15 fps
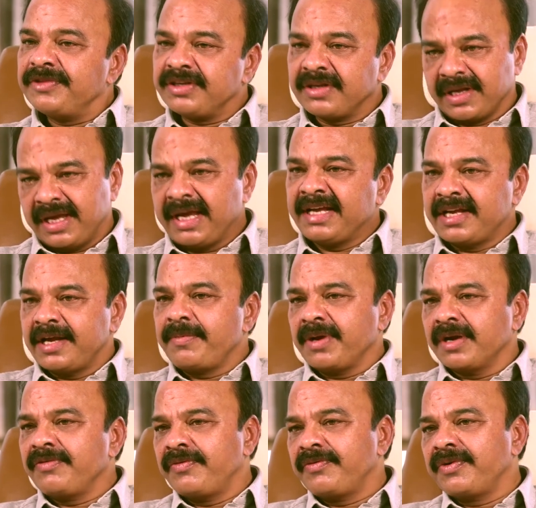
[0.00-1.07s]
నిజంగా ఏజ్
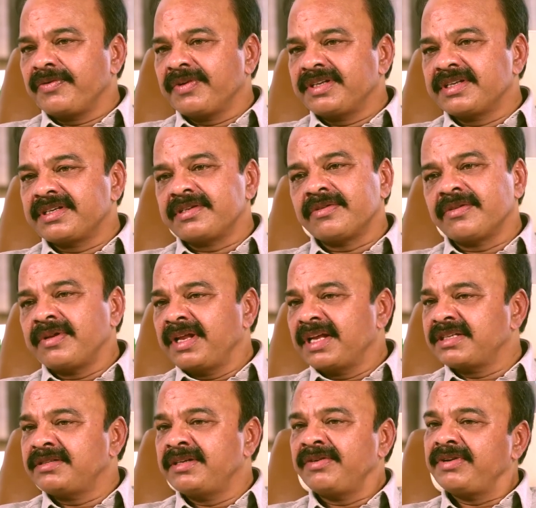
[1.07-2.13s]
అయిపోయాక ఫిఫ్టీ ఫైవ్ తో
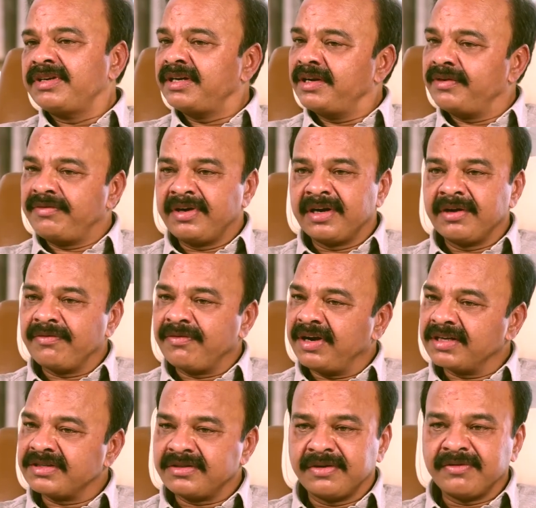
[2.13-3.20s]
నెక్స్ట్ జనరేషన్ డెఫినెట్గా
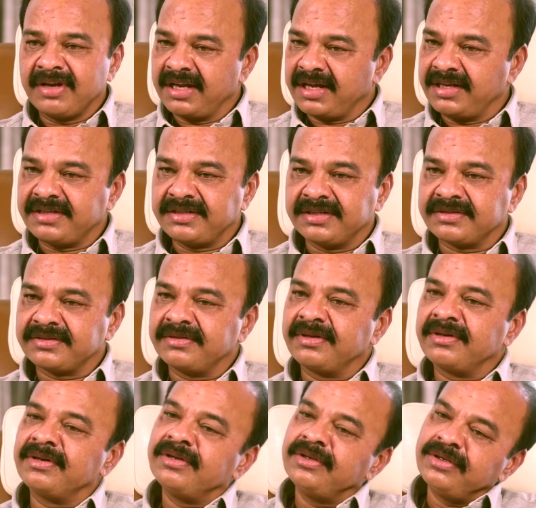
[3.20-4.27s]
ఫాస్ట్ వాళ్ళకి
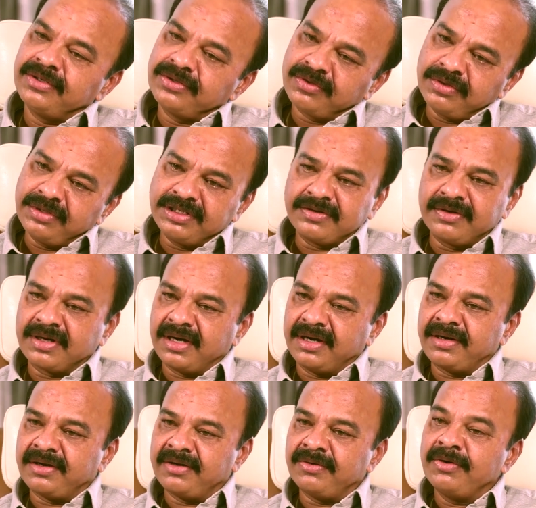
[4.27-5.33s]
ఇచ్చేస్తున్నారు సో దిస్ విల్
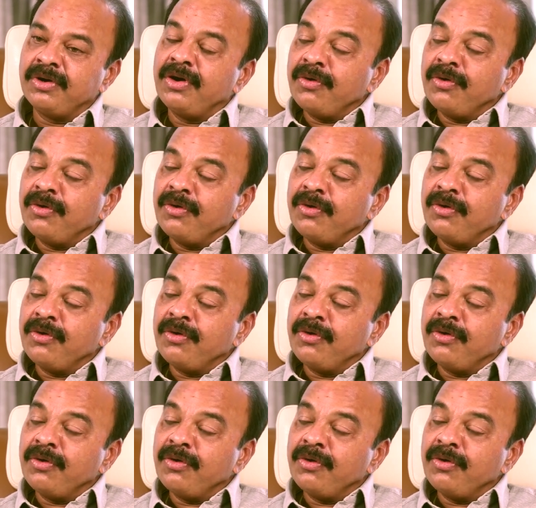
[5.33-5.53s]
కంటిన్యూ